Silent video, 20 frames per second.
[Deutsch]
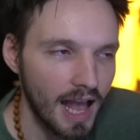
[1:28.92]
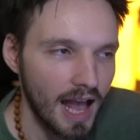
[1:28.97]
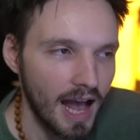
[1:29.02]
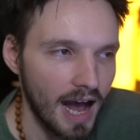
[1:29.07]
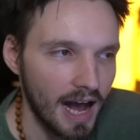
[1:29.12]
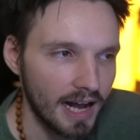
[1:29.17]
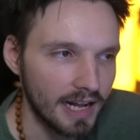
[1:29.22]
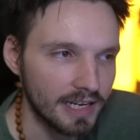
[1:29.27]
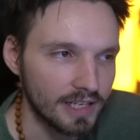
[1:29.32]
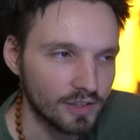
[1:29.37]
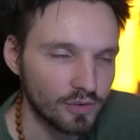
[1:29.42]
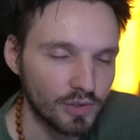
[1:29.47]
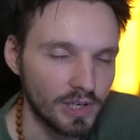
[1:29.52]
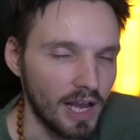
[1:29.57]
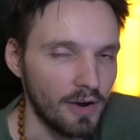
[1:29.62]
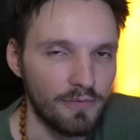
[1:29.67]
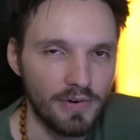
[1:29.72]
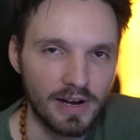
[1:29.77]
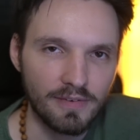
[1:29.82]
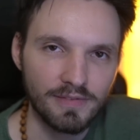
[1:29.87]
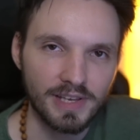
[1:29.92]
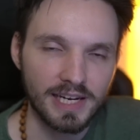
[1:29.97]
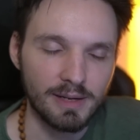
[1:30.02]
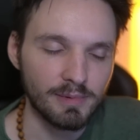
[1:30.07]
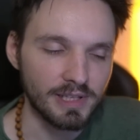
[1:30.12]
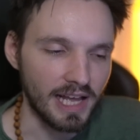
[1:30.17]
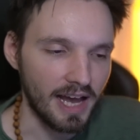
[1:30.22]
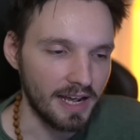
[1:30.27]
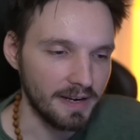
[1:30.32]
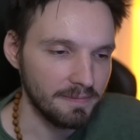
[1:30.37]
Also ja, fangen wir
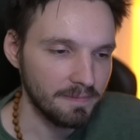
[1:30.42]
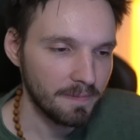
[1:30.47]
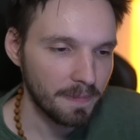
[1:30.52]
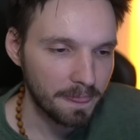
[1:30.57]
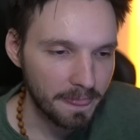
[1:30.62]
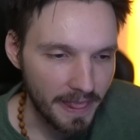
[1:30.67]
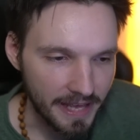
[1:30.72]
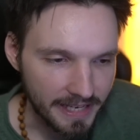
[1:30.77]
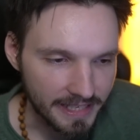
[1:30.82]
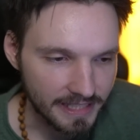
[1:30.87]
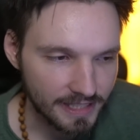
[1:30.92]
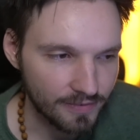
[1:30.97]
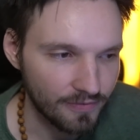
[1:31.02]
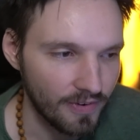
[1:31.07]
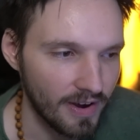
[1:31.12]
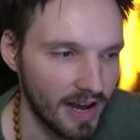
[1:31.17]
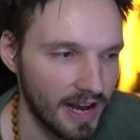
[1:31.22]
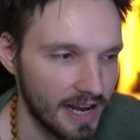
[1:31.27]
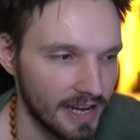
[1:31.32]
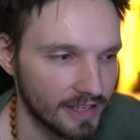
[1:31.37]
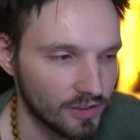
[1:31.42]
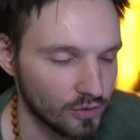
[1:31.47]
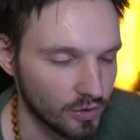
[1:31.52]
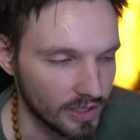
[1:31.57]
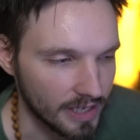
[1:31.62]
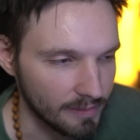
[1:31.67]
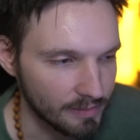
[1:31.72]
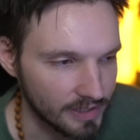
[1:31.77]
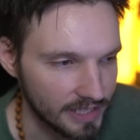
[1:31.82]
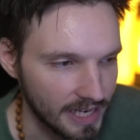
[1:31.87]
damit an. Ich war zu
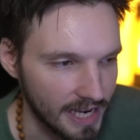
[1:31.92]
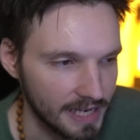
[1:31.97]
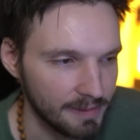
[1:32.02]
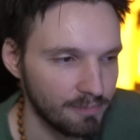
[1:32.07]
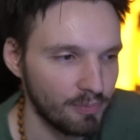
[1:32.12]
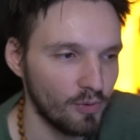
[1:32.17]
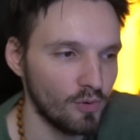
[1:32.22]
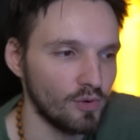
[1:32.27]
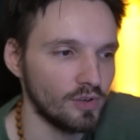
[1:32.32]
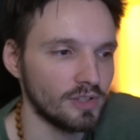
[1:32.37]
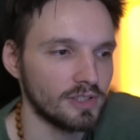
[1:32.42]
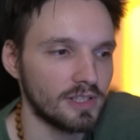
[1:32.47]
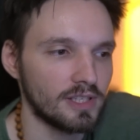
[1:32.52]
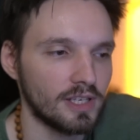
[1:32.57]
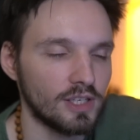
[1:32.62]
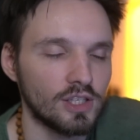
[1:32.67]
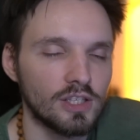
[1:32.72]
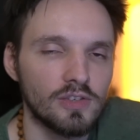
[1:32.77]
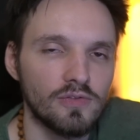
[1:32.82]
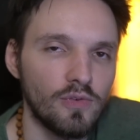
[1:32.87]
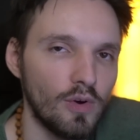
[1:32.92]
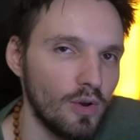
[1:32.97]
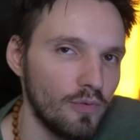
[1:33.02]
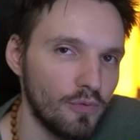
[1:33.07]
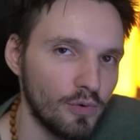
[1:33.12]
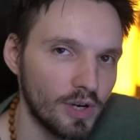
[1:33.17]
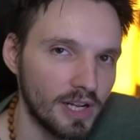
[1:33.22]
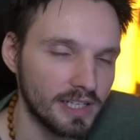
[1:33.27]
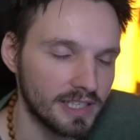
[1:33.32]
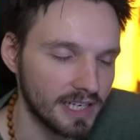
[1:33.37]
dem Zeitpunkt 12
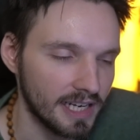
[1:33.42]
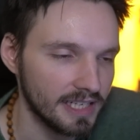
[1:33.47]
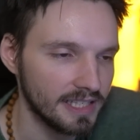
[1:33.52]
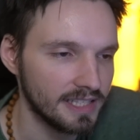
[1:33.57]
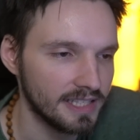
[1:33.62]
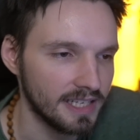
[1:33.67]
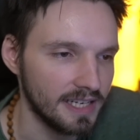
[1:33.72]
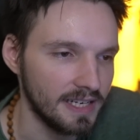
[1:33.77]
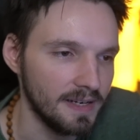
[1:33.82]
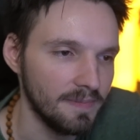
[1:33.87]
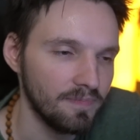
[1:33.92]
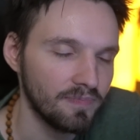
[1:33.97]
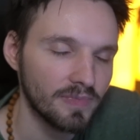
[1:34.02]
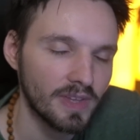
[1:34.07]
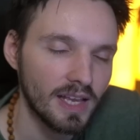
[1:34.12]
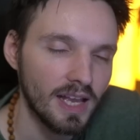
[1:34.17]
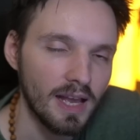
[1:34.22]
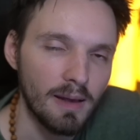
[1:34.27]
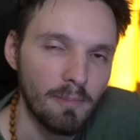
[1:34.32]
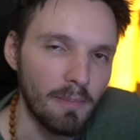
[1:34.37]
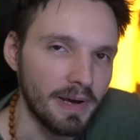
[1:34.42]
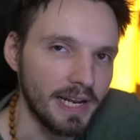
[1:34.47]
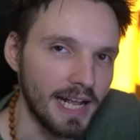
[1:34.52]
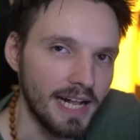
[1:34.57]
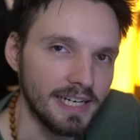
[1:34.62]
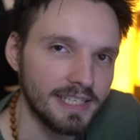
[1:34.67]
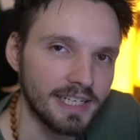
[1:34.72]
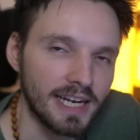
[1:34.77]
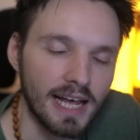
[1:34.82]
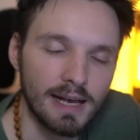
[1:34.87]
oder 13. Meine
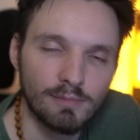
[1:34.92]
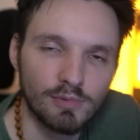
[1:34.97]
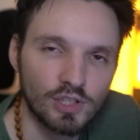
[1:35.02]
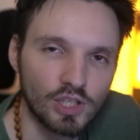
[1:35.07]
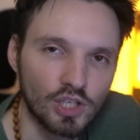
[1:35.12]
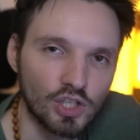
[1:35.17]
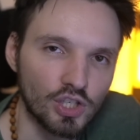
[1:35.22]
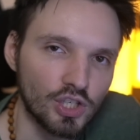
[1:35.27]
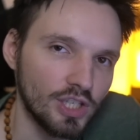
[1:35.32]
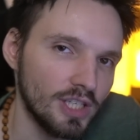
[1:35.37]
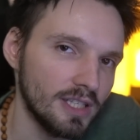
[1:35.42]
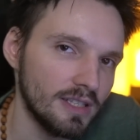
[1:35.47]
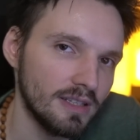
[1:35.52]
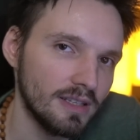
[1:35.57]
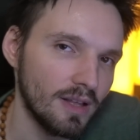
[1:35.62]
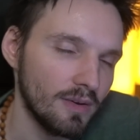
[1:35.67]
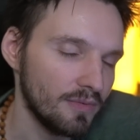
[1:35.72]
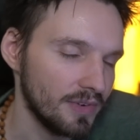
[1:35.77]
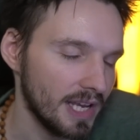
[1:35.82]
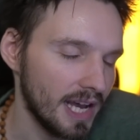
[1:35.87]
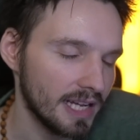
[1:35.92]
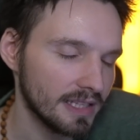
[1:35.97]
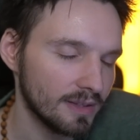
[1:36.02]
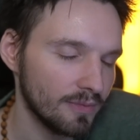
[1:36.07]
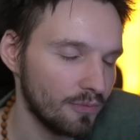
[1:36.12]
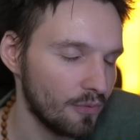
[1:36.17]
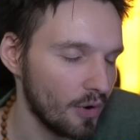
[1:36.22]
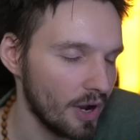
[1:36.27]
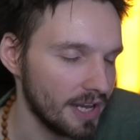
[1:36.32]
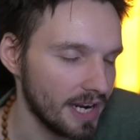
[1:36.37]
Eltern haben sich geschieden. Wir hatten
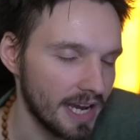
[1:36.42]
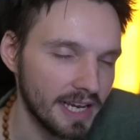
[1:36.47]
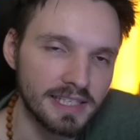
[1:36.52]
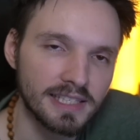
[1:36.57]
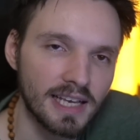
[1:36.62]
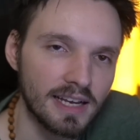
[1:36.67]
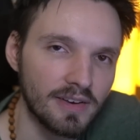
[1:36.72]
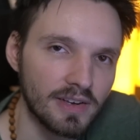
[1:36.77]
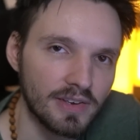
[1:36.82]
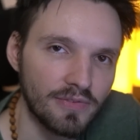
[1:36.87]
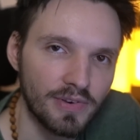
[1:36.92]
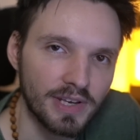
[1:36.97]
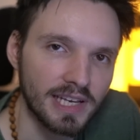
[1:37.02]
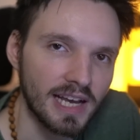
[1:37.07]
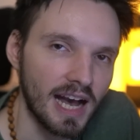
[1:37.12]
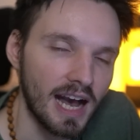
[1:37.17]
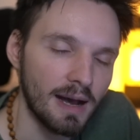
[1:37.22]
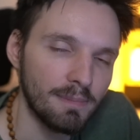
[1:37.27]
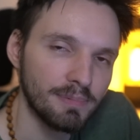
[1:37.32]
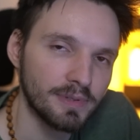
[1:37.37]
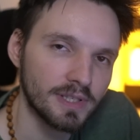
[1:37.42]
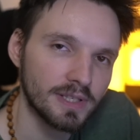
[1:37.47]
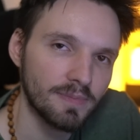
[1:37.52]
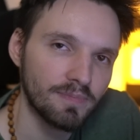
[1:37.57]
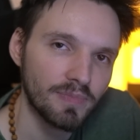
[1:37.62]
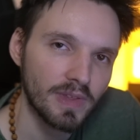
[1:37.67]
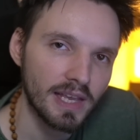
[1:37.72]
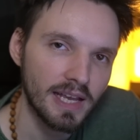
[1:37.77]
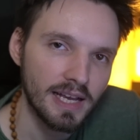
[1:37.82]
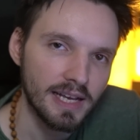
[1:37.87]
vorher ein Eiskaffee gehabt.
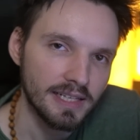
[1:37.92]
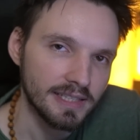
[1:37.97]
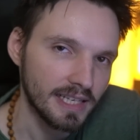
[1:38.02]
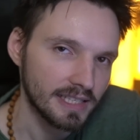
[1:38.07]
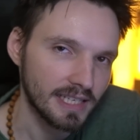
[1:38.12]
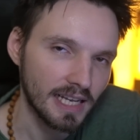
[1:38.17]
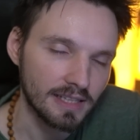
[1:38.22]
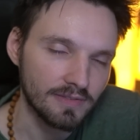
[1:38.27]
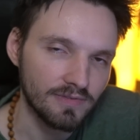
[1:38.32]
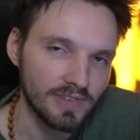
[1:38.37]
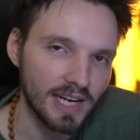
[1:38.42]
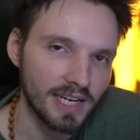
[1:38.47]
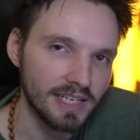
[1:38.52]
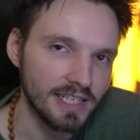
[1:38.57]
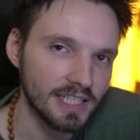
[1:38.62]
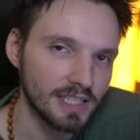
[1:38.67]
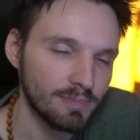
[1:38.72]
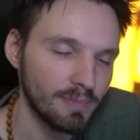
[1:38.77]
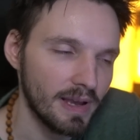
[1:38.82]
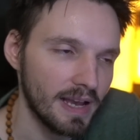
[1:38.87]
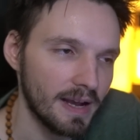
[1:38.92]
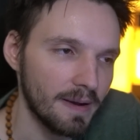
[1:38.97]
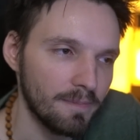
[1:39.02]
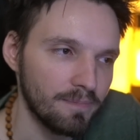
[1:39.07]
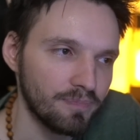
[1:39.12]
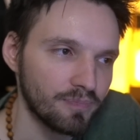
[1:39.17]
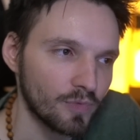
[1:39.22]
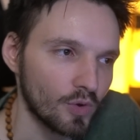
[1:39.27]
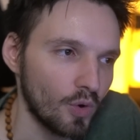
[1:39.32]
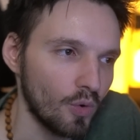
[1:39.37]
Das hatten wir dann nicht
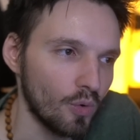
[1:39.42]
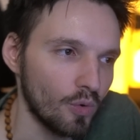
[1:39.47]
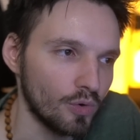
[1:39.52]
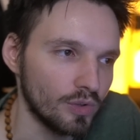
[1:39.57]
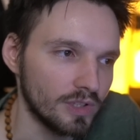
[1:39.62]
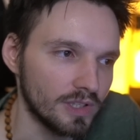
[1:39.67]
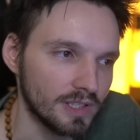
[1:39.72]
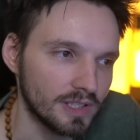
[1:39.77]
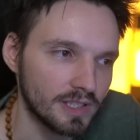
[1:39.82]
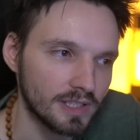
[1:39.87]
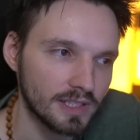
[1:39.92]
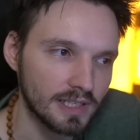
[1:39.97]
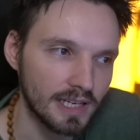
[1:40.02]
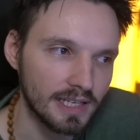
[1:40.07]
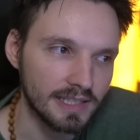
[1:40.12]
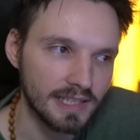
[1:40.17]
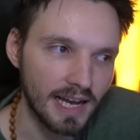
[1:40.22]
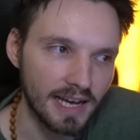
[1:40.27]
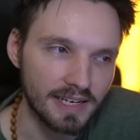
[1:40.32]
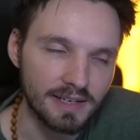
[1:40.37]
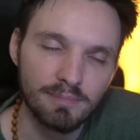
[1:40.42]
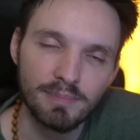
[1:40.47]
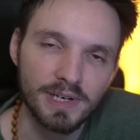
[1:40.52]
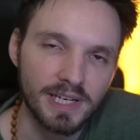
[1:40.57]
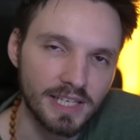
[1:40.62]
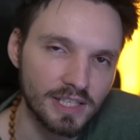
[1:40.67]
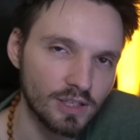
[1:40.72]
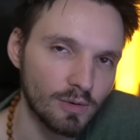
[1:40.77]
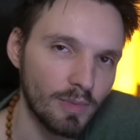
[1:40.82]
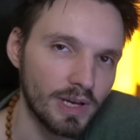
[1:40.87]
mehr. Und dann bin
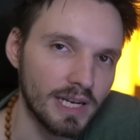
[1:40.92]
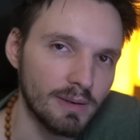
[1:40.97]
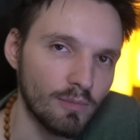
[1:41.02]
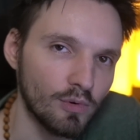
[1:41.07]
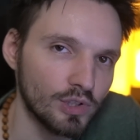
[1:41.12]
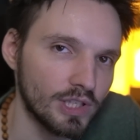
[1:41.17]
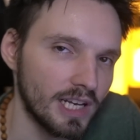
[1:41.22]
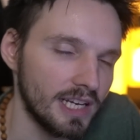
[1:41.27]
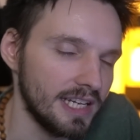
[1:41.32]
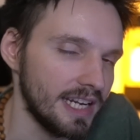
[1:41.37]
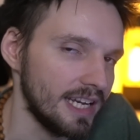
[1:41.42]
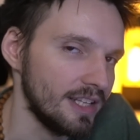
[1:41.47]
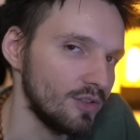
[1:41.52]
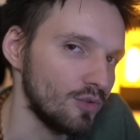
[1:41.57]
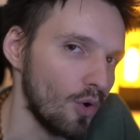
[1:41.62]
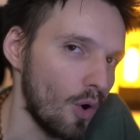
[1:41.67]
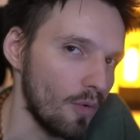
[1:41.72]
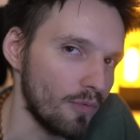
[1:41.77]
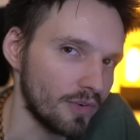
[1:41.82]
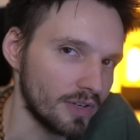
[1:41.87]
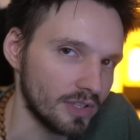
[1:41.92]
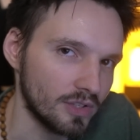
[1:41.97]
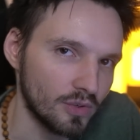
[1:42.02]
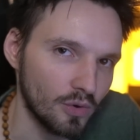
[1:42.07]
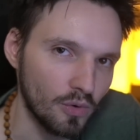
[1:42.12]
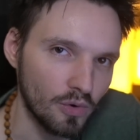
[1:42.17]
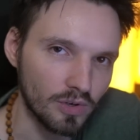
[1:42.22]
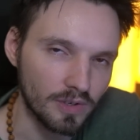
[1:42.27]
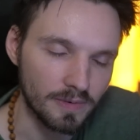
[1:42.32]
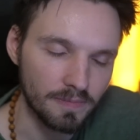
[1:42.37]
ich und meine Mutter in ein Dorf
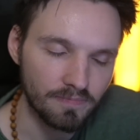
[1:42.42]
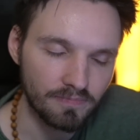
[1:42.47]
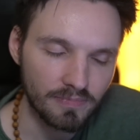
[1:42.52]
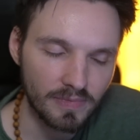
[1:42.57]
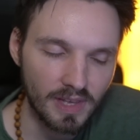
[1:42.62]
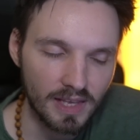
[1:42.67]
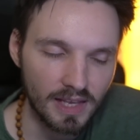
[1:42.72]
gezogen.